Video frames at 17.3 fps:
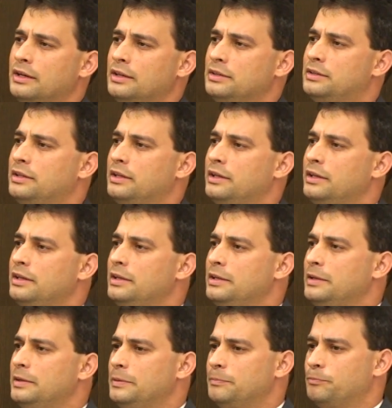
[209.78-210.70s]

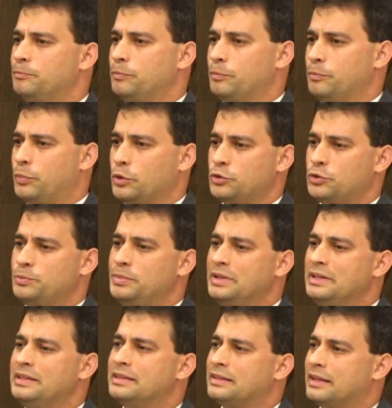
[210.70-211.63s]
tem
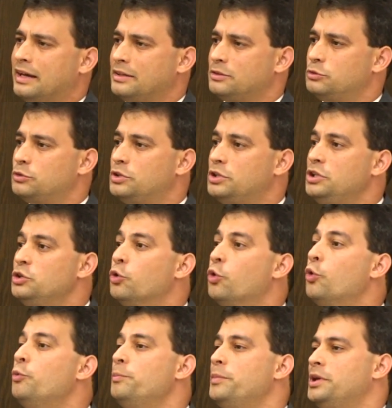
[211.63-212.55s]
possibilitado que
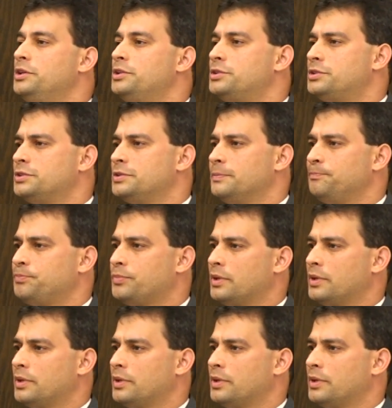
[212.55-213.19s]
homens